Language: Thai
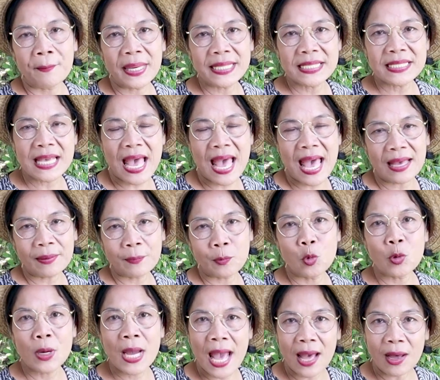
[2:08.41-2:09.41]
มาจาก
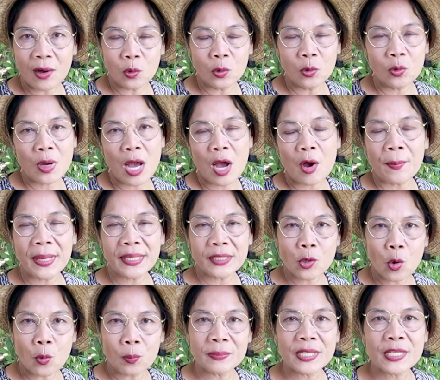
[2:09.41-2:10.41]
ภูเขาเอามา
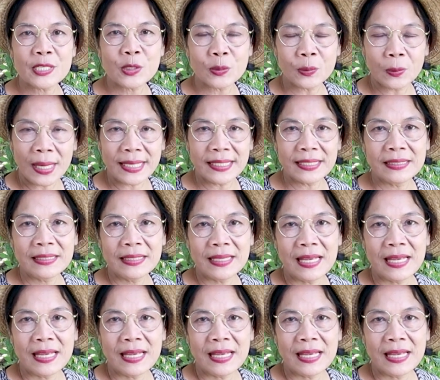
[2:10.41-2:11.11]
ถมในสวน